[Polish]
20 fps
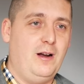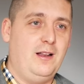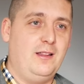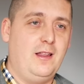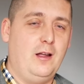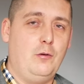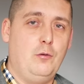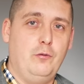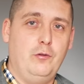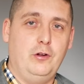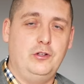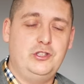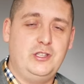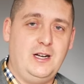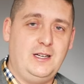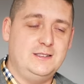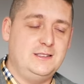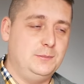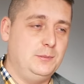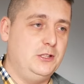ale te gówno
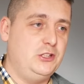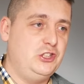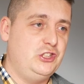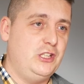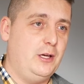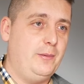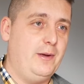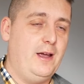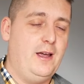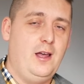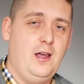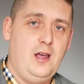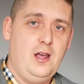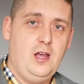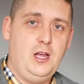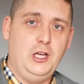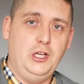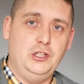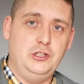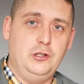trzeba zmyć siebie,
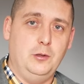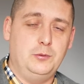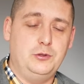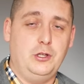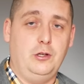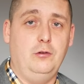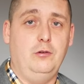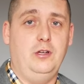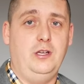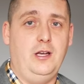iść do przodu.